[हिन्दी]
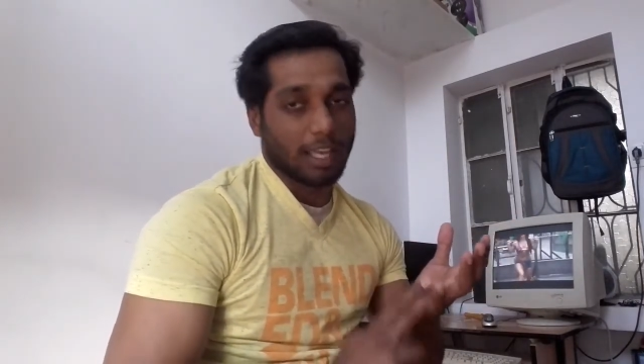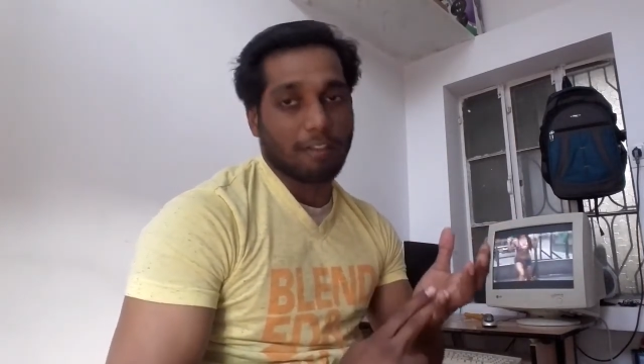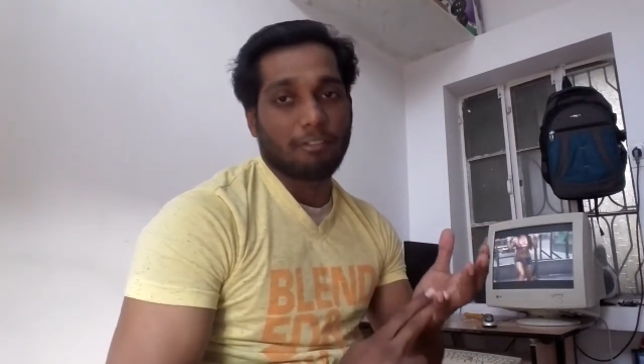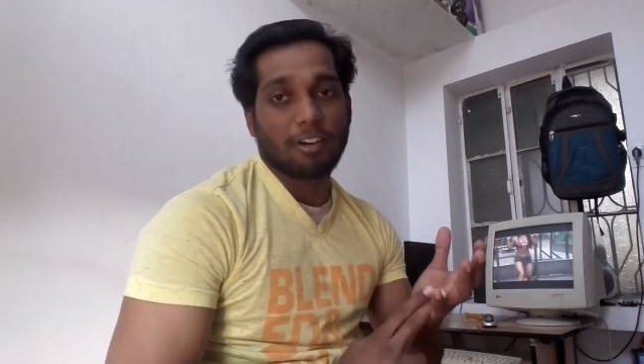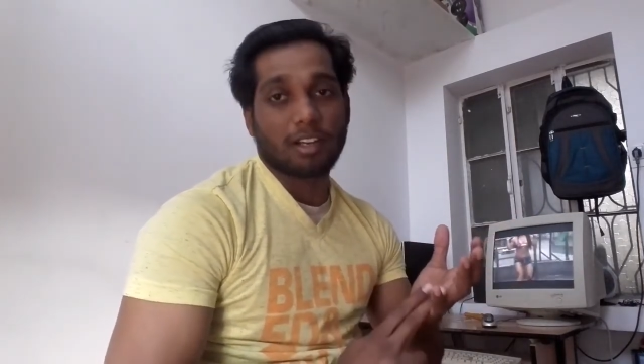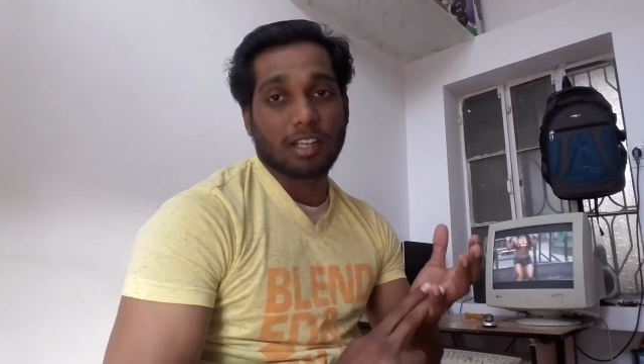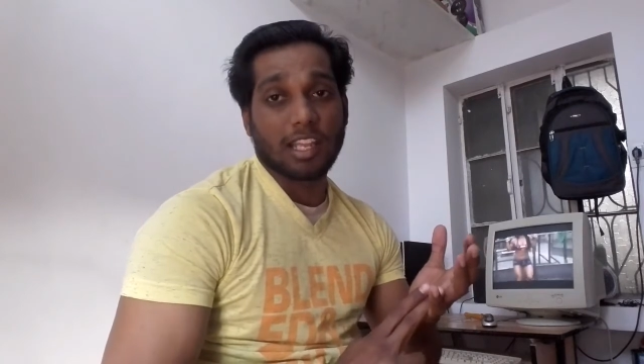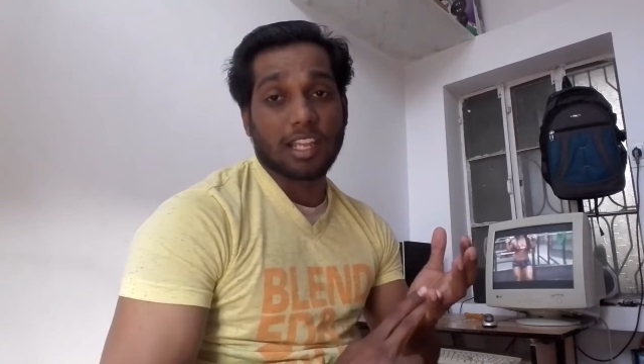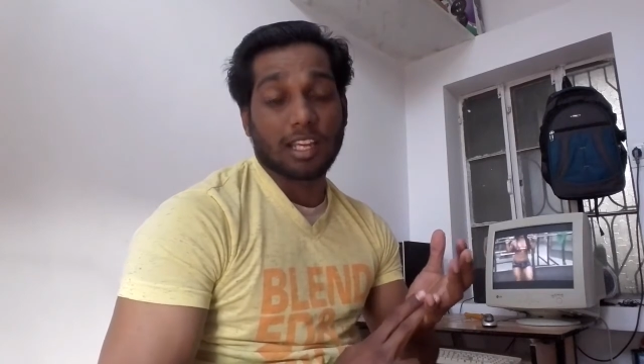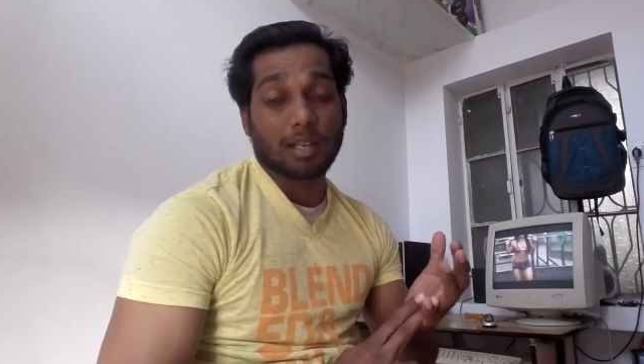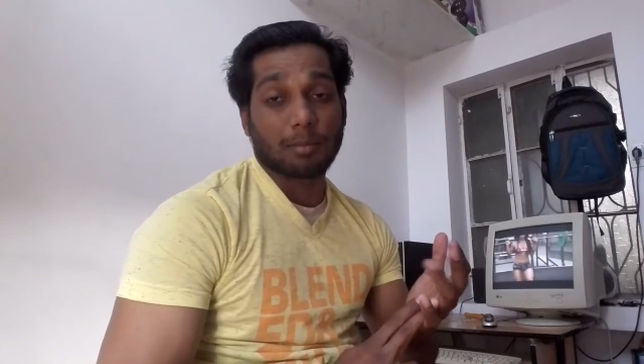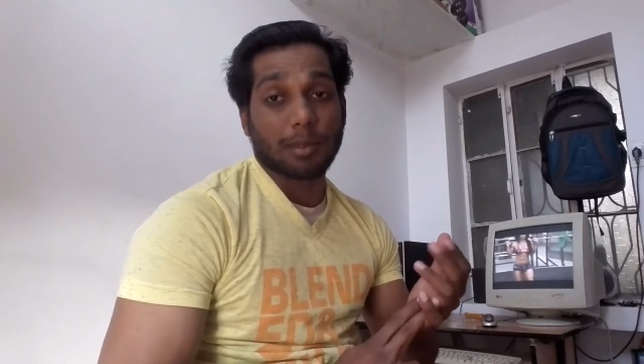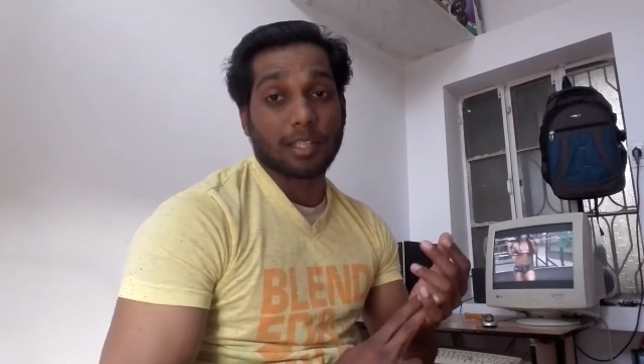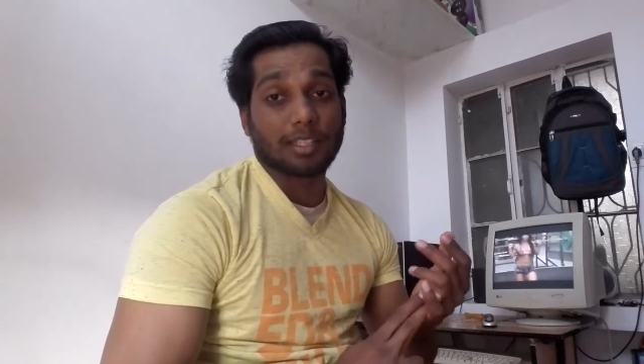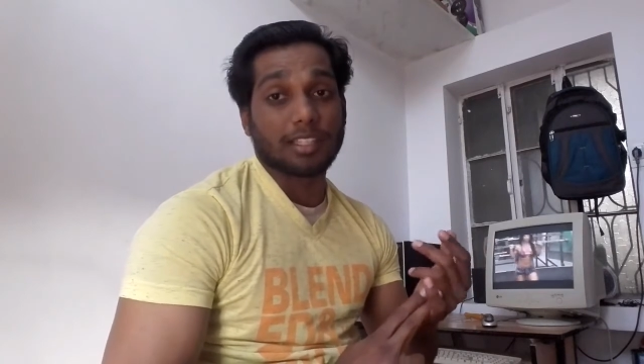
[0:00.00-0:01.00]
एफर्ट नहीं
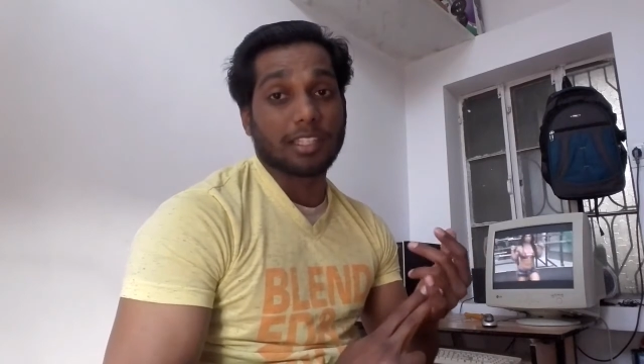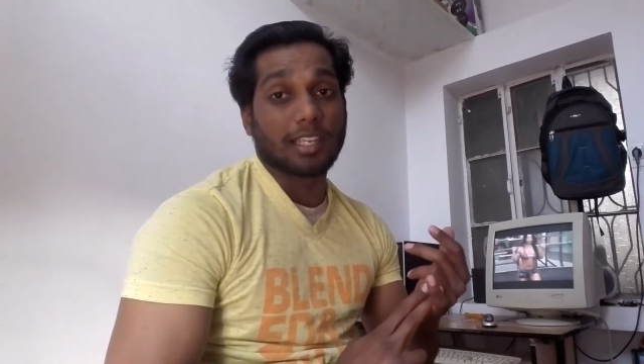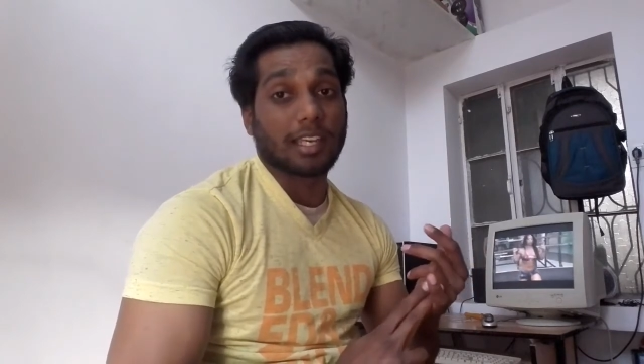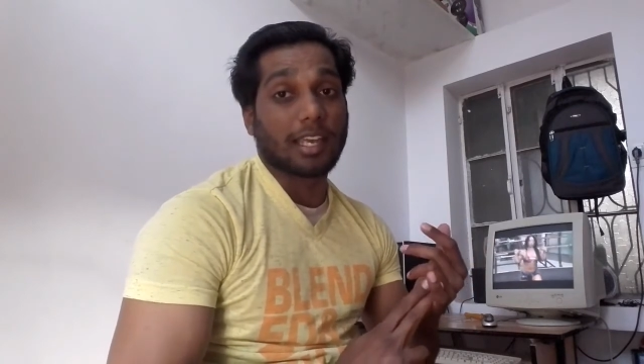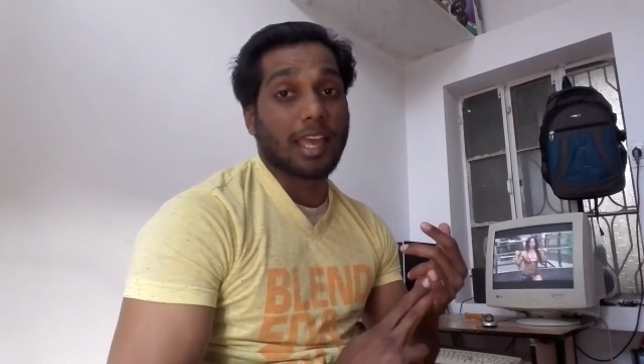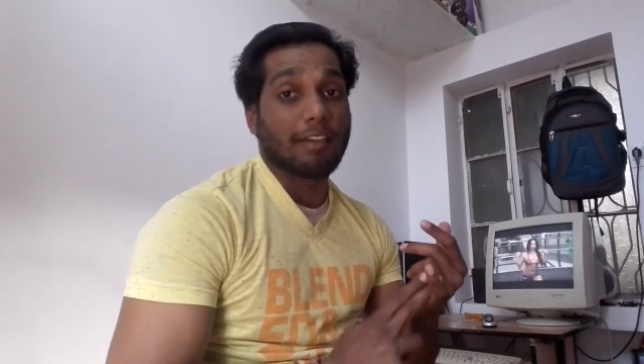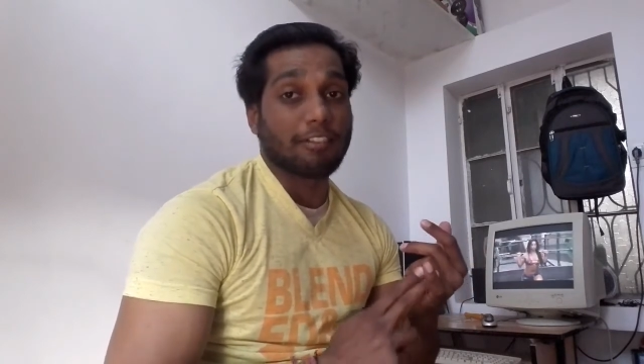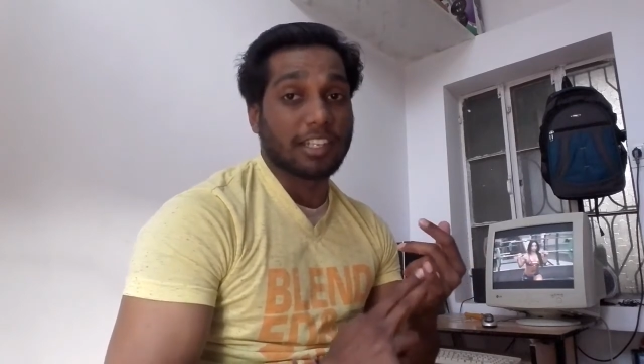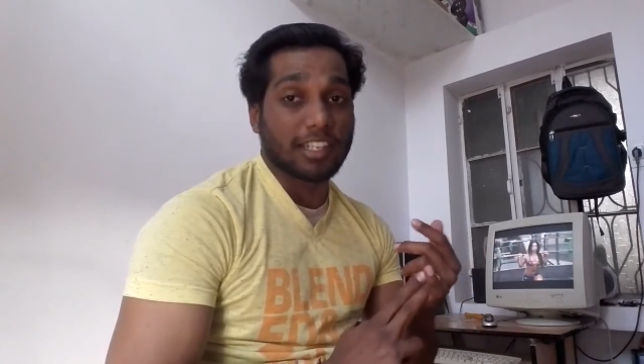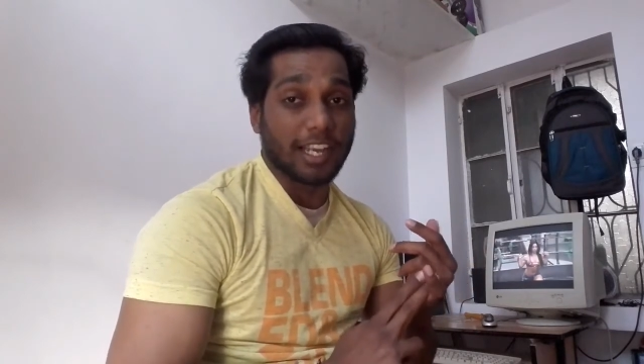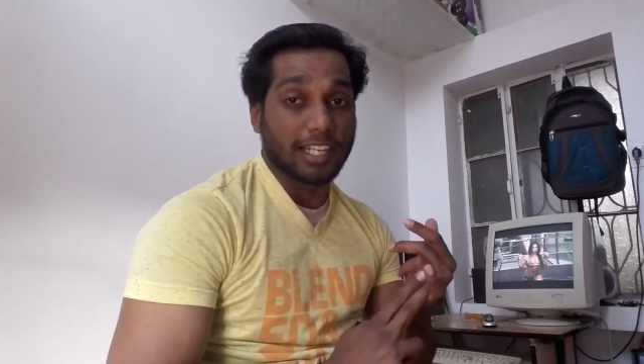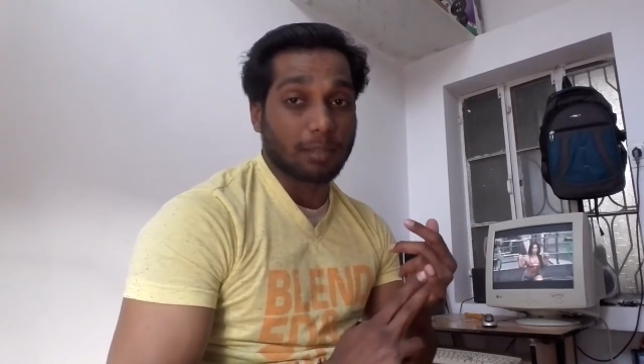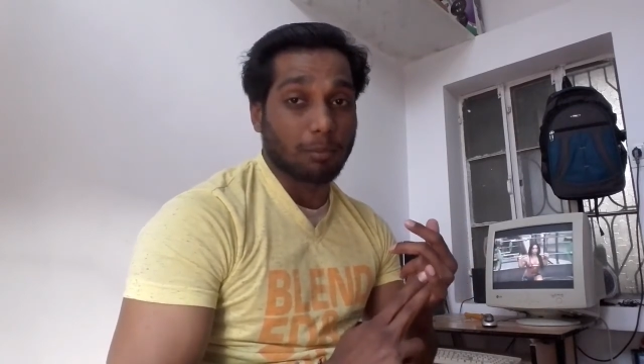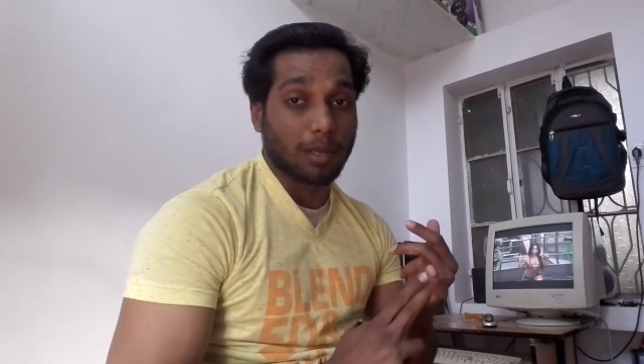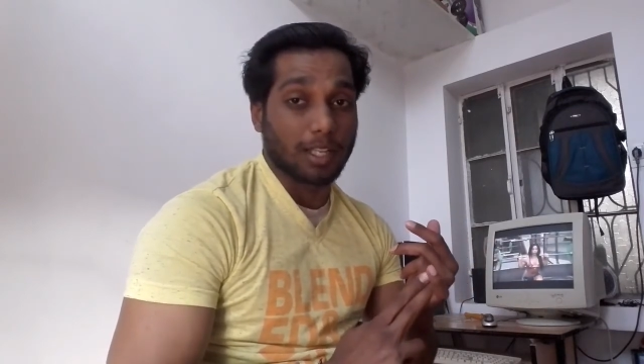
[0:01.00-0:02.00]
कर पाती है हैवी
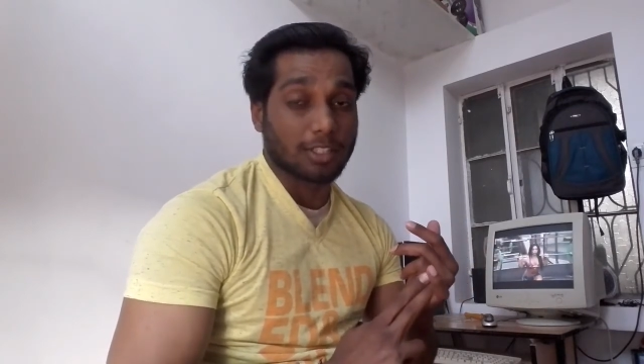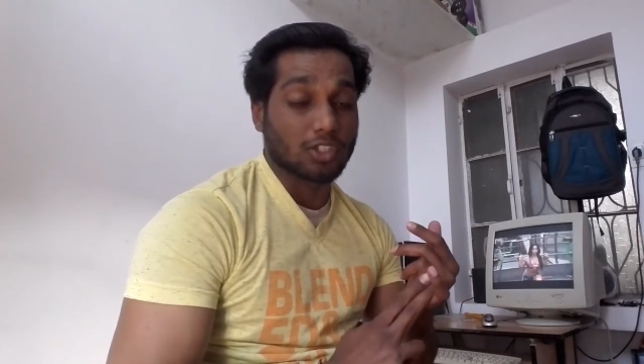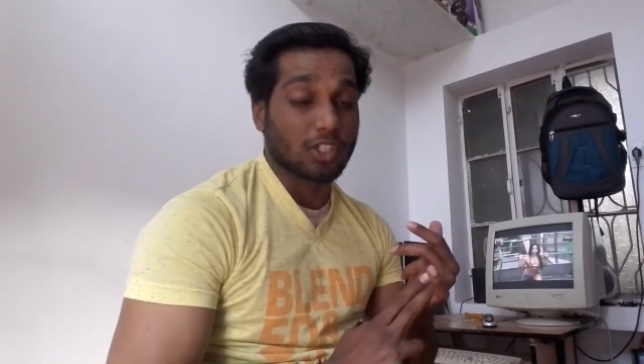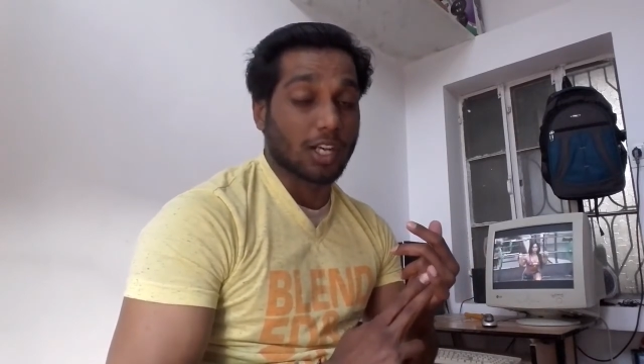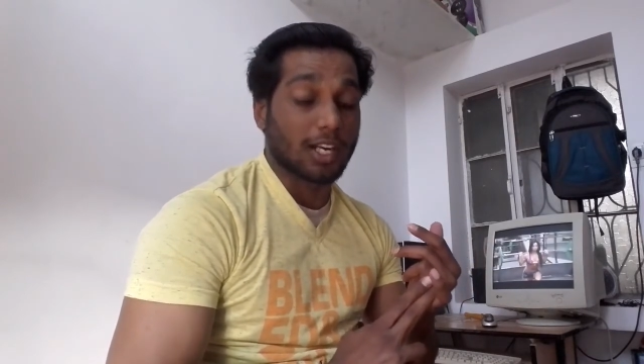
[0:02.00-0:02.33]
डाइट प्लान